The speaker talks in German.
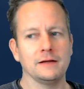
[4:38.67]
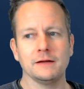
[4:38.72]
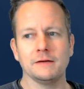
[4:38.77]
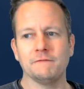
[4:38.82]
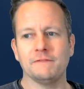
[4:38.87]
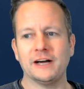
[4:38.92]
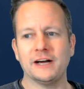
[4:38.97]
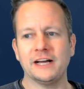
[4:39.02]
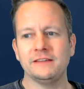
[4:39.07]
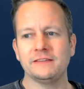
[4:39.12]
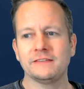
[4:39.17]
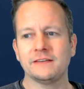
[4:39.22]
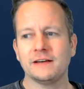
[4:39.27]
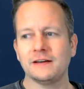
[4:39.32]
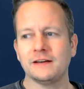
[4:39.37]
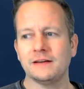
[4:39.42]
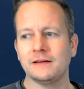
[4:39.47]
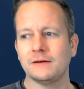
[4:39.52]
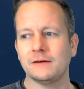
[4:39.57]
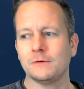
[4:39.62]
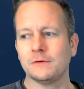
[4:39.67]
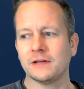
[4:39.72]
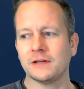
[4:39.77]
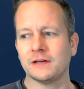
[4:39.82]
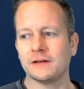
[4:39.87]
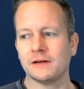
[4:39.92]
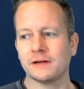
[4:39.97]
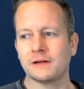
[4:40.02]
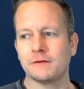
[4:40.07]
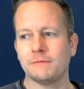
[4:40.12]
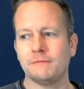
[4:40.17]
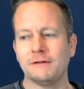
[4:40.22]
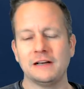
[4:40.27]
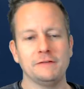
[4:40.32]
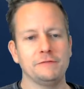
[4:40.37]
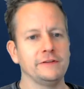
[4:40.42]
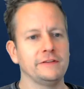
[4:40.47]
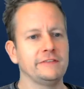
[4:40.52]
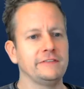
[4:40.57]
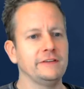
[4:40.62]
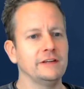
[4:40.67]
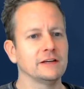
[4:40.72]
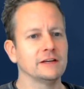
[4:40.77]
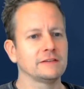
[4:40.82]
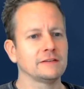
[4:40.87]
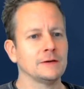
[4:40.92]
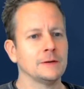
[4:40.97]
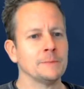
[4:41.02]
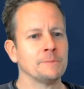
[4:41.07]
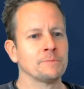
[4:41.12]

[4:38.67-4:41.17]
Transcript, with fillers: weiter oder qualifiziert.